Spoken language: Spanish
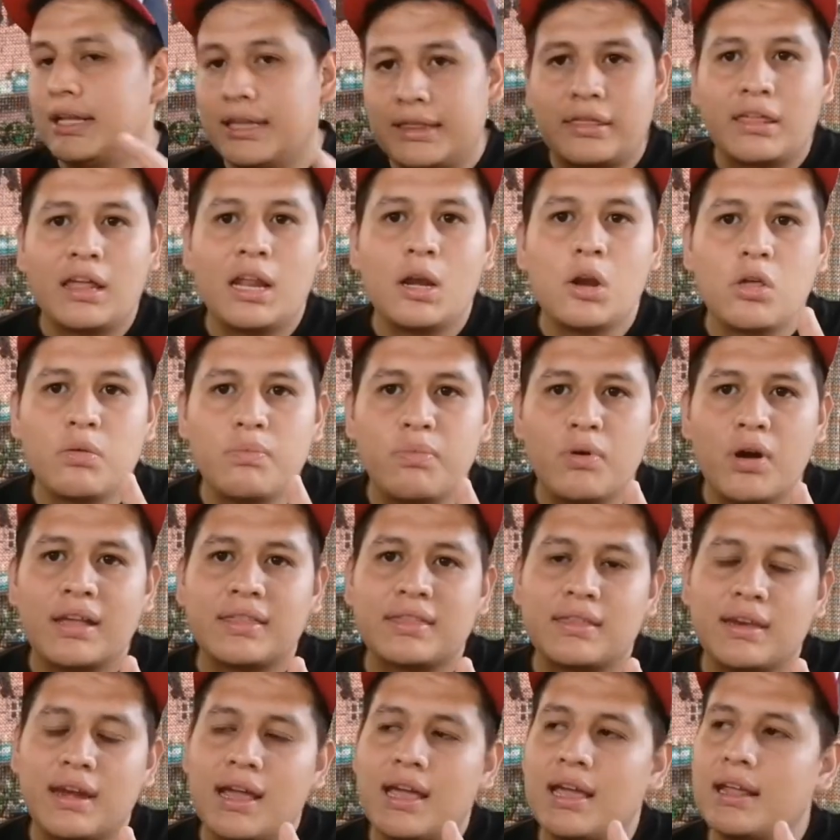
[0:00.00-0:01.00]
se los voy
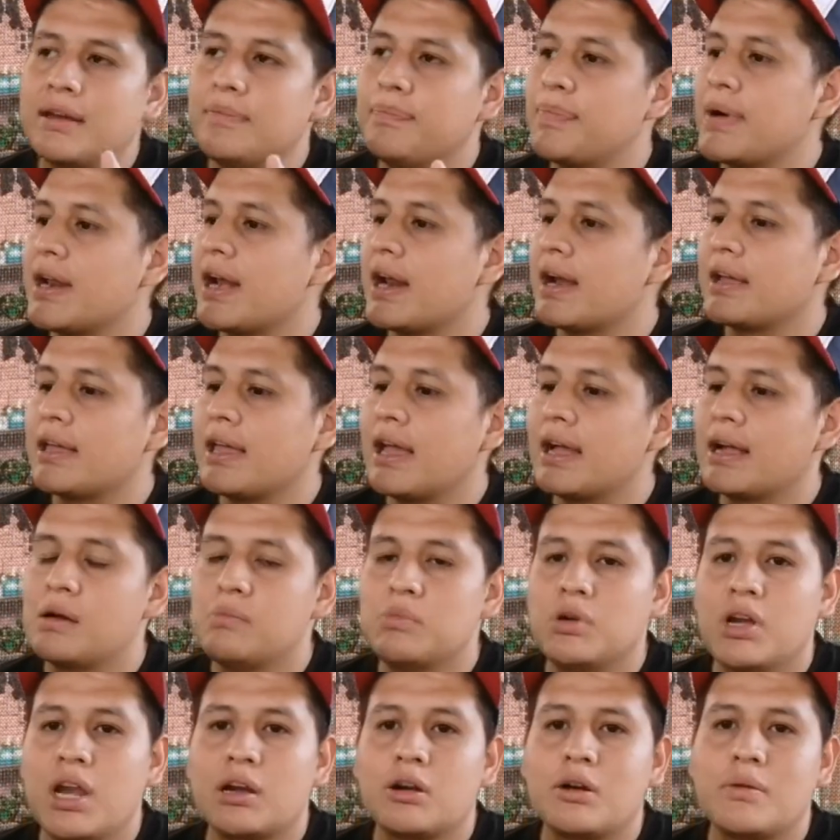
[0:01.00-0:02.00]
a traer para que
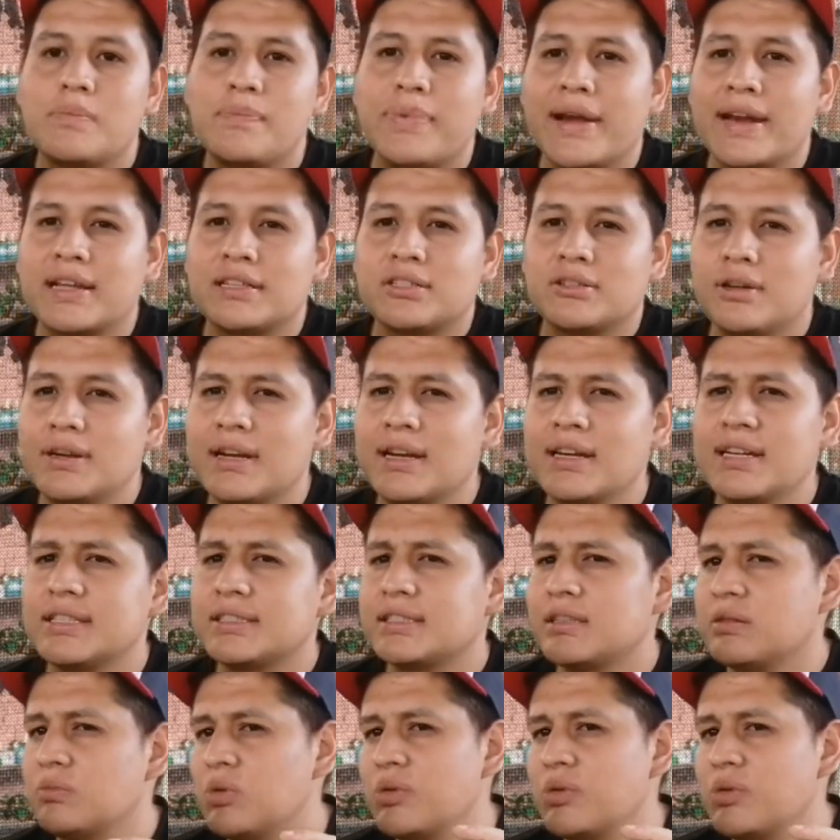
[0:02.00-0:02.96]
hagamos la comparación. En este